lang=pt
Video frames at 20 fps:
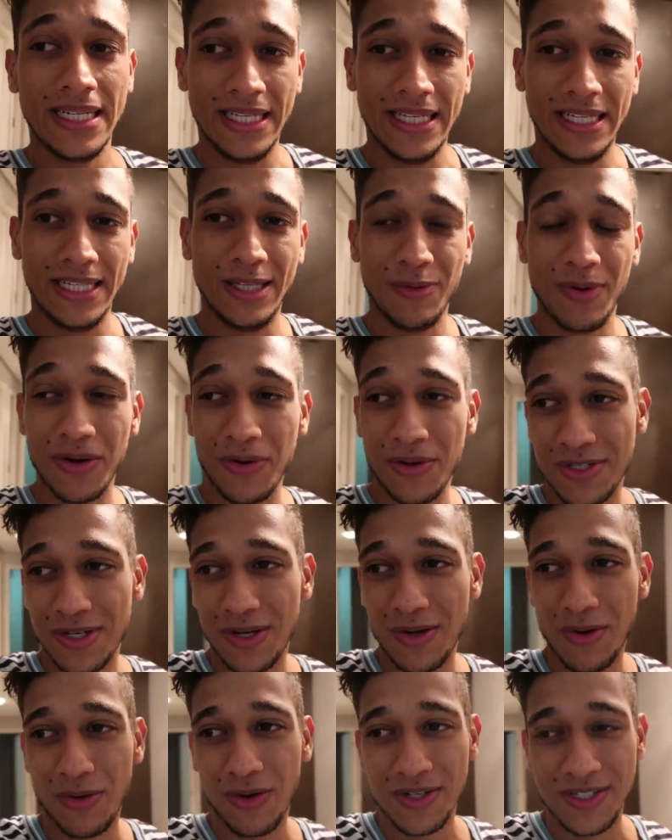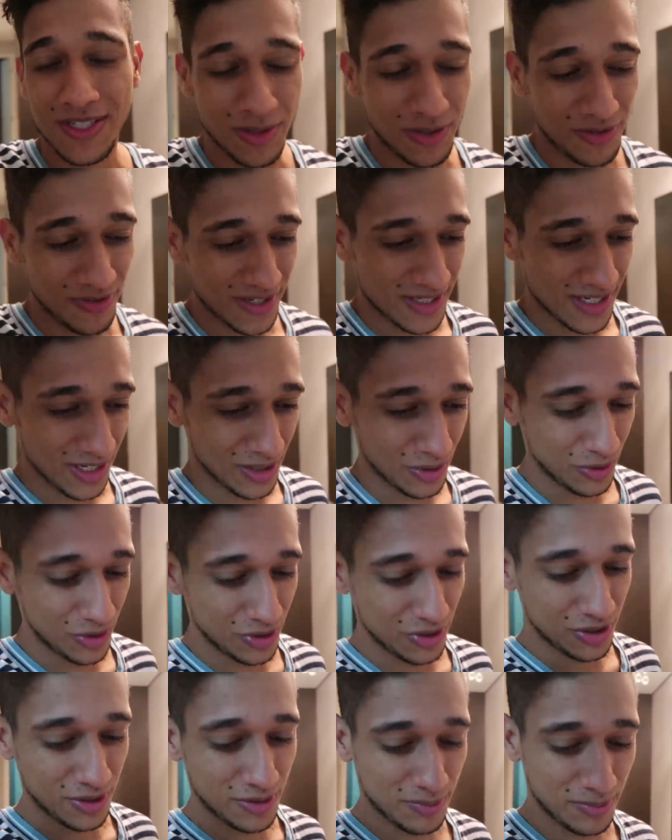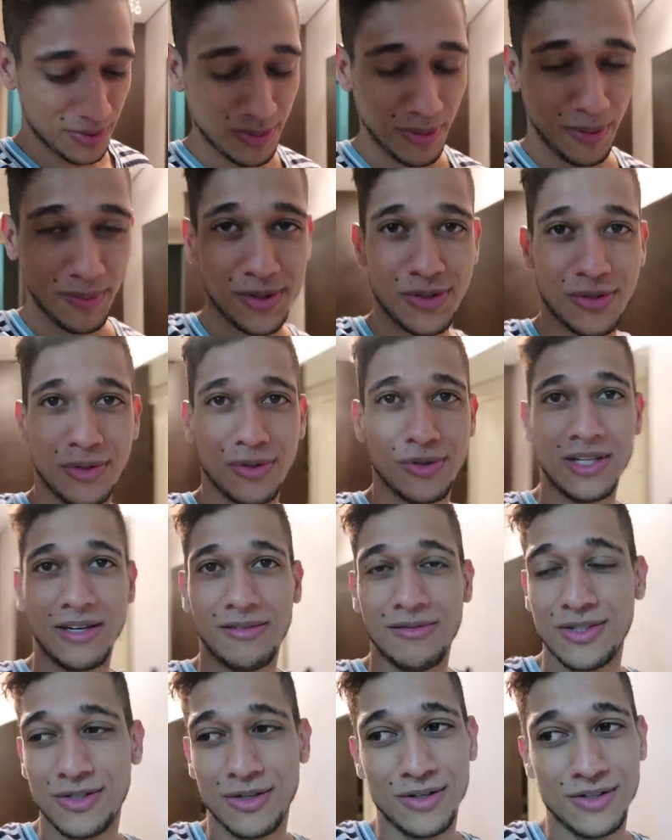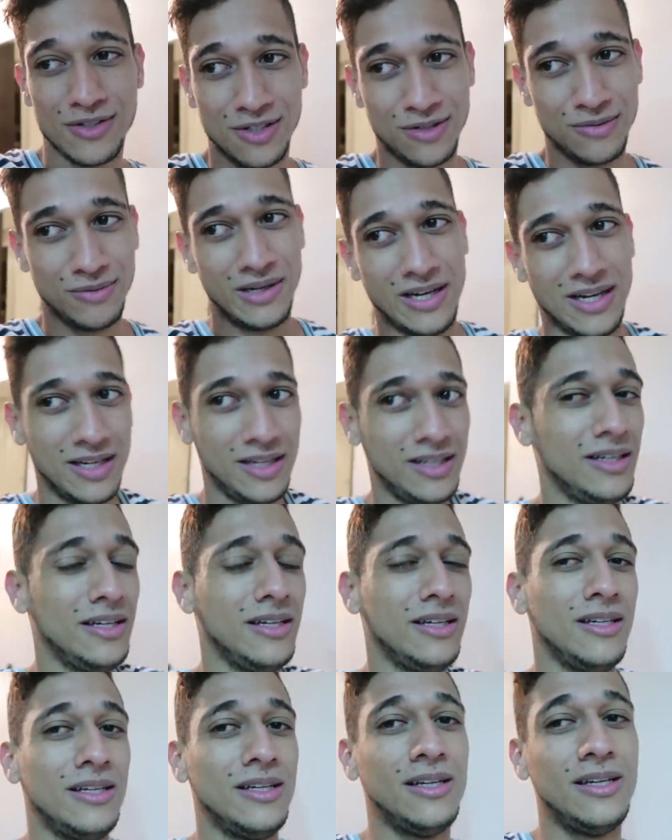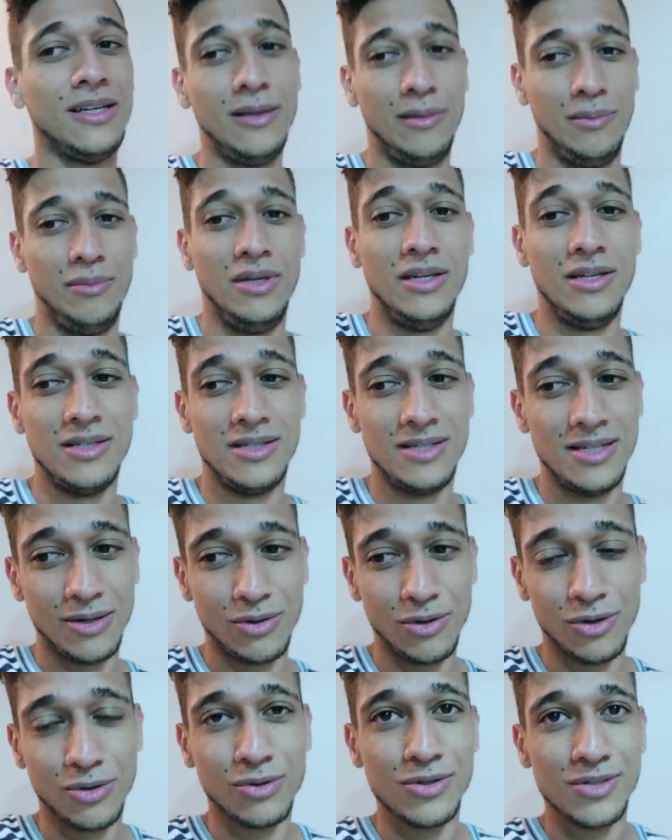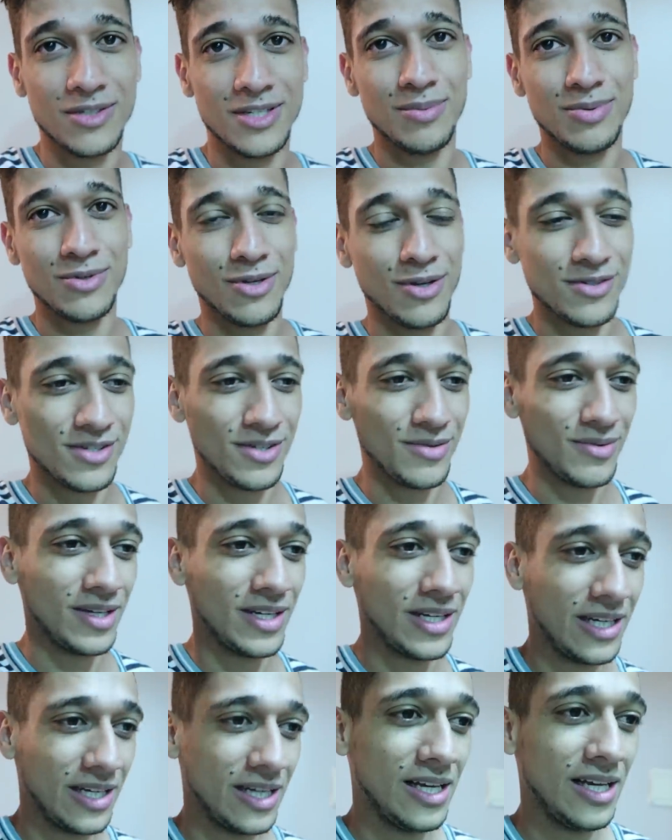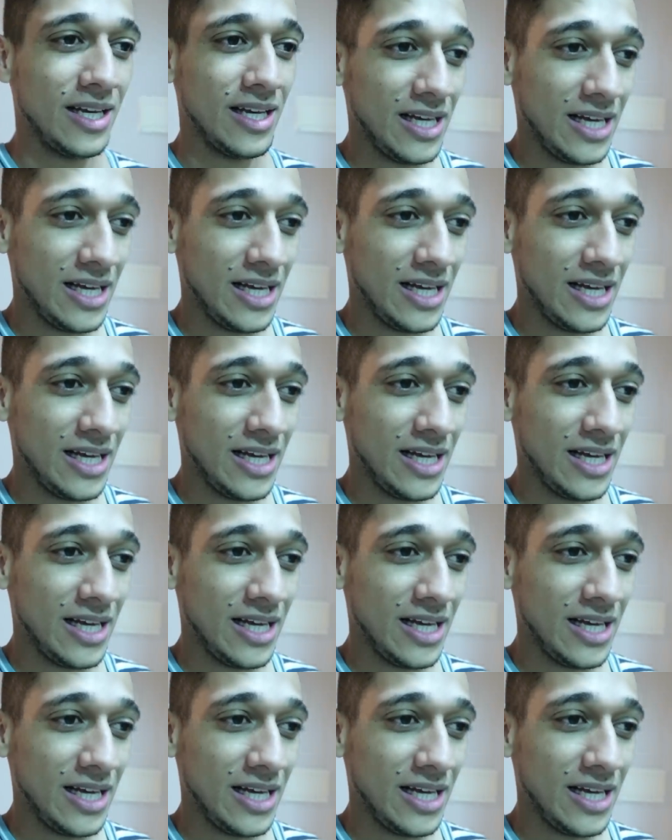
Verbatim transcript: E tem uma coisa que eu gosto sempre de fazer à noite, principalmente quando eu tava sozinho lá em Minas e agora eu tô sempre sozinho aqui.